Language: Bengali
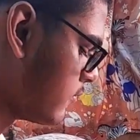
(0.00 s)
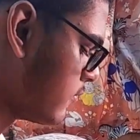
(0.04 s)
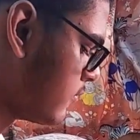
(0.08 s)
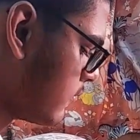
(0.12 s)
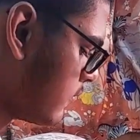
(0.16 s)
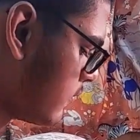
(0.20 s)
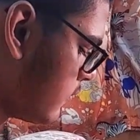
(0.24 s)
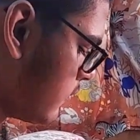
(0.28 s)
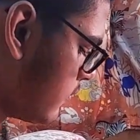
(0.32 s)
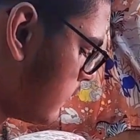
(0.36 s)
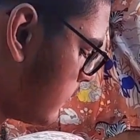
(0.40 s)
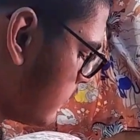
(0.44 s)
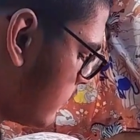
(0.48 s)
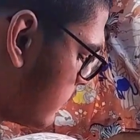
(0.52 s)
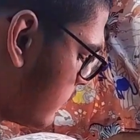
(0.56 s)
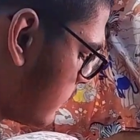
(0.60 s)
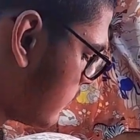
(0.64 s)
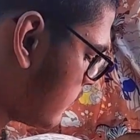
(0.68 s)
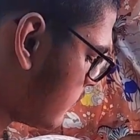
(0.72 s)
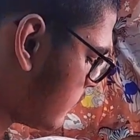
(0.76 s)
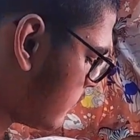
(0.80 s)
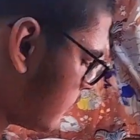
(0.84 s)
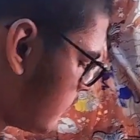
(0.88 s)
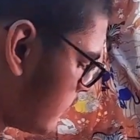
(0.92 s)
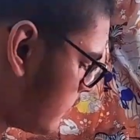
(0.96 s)
ঠিক আছে ও
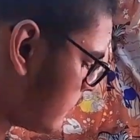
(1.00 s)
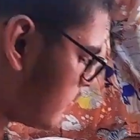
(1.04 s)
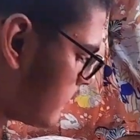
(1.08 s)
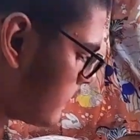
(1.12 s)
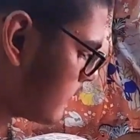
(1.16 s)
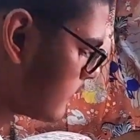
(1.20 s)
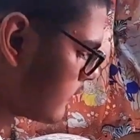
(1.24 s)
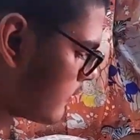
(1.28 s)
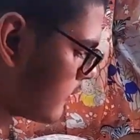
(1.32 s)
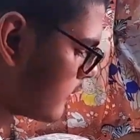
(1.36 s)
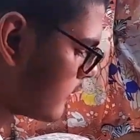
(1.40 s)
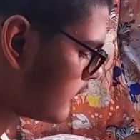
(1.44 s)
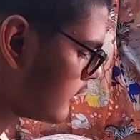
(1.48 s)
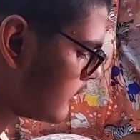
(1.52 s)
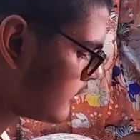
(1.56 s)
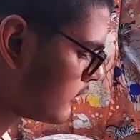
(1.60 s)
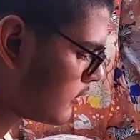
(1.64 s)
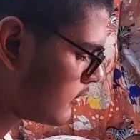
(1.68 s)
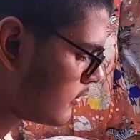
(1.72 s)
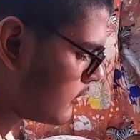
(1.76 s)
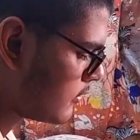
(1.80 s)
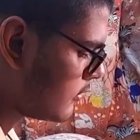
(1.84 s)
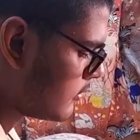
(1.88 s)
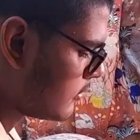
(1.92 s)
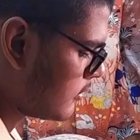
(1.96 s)
পড়াশোনা করুক ওকে
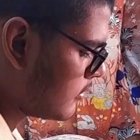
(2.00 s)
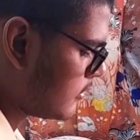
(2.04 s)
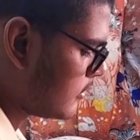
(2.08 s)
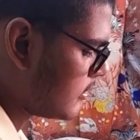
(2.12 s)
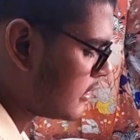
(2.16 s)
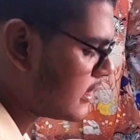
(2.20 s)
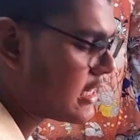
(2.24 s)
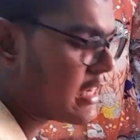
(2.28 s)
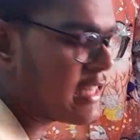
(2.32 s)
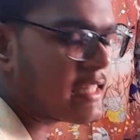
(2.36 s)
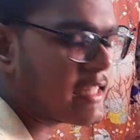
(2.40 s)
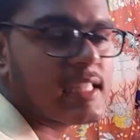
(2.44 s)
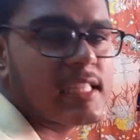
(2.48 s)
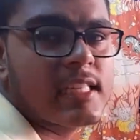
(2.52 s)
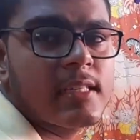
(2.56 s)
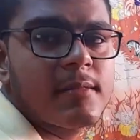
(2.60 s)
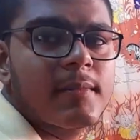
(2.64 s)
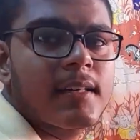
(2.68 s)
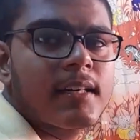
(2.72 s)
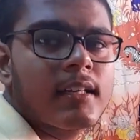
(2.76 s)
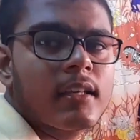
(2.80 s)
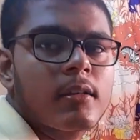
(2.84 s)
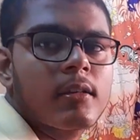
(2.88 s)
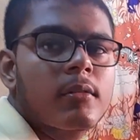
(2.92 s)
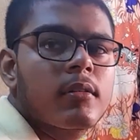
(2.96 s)
আর ডিস্টার্ব করবো না
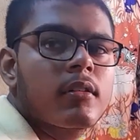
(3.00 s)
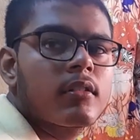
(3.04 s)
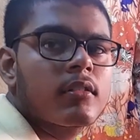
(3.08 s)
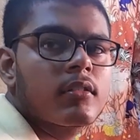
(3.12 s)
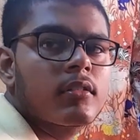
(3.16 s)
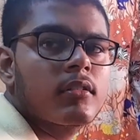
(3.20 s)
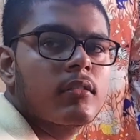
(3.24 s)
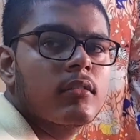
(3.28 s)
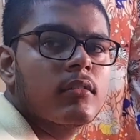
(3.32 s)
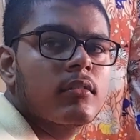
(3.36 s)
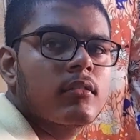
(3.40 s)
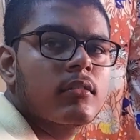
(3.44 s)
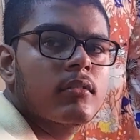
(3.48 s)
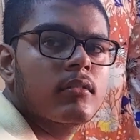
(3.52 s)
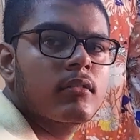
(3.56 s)
ট্রাস্টি মানে কি বলছো